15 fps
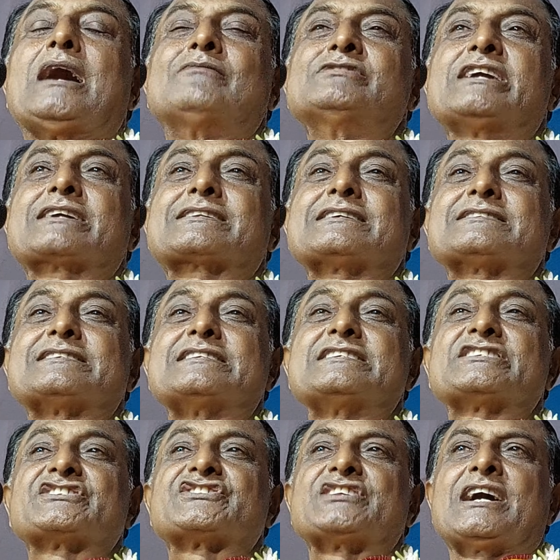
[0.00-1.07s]
আমি একটা
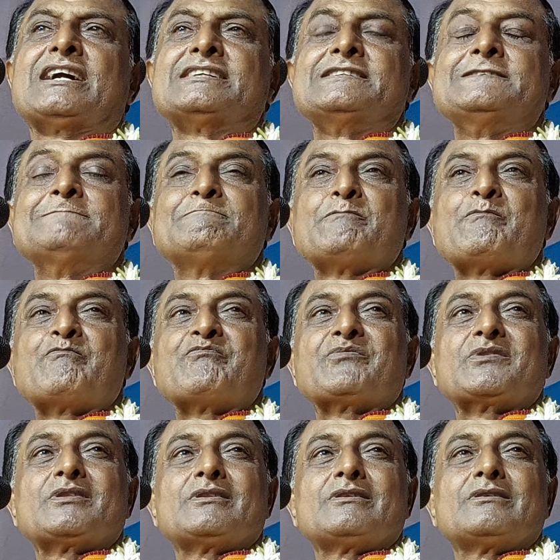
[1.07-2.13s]
জিনিস চাই
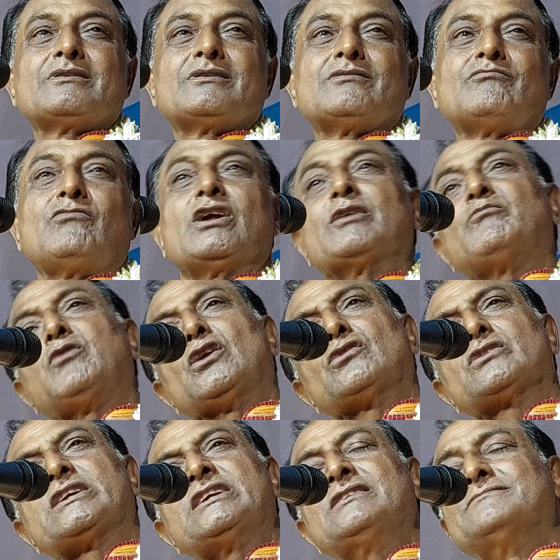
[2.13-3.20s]
বলে
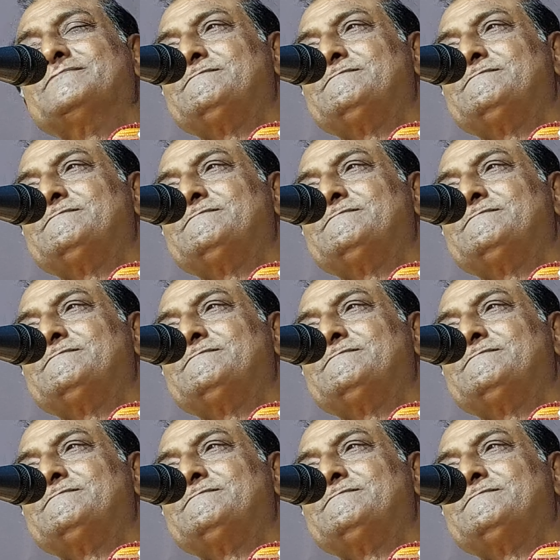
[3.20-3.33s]
বলো কি